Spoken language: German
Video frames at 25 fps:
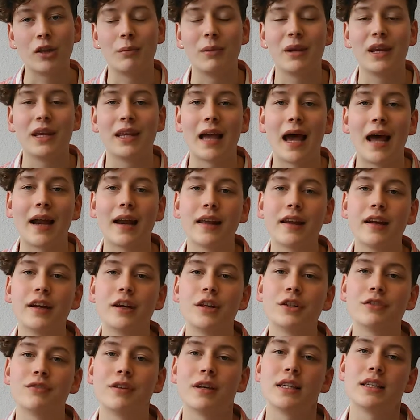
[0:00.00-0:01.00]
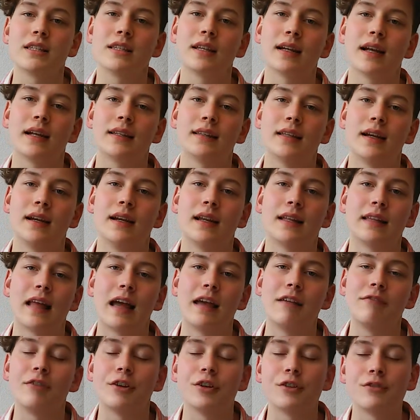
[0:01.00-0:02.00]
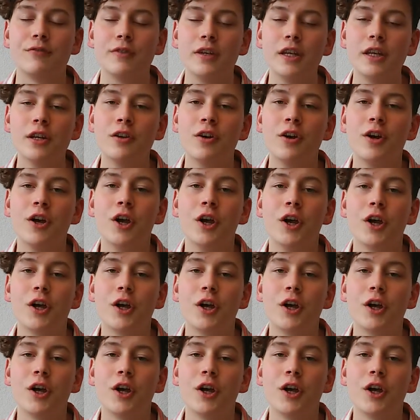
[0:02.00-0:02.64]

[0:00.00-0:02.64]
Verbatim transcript: Dominikanerinnen-Schwester Katharina Deifler aus Wien.